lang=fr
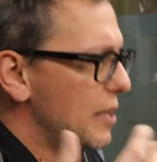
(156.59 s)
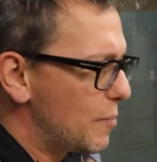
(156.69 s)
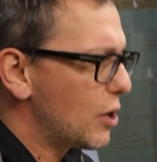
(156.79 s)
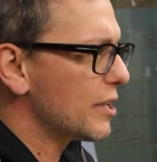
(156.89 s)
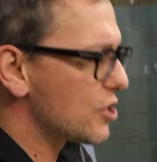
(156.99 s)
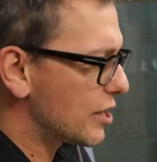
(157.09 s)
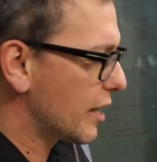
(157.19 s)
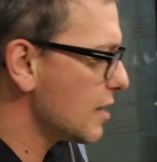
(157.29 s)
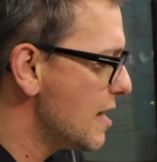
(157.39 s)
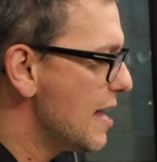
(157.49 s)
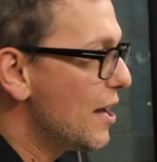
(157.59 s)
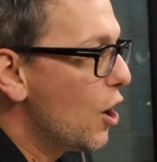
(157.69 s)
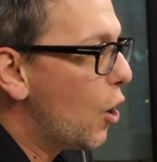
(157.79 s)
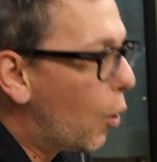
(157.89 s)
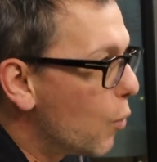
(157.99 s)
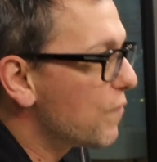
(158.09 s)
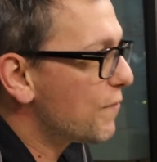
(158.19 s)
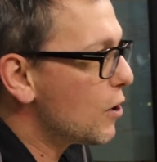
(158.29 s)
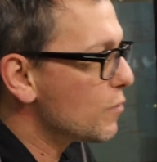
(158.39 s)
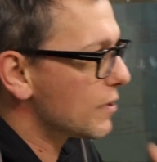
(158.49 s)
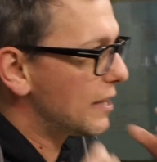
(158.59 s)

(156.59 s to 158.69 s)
est bonne, etc au fond,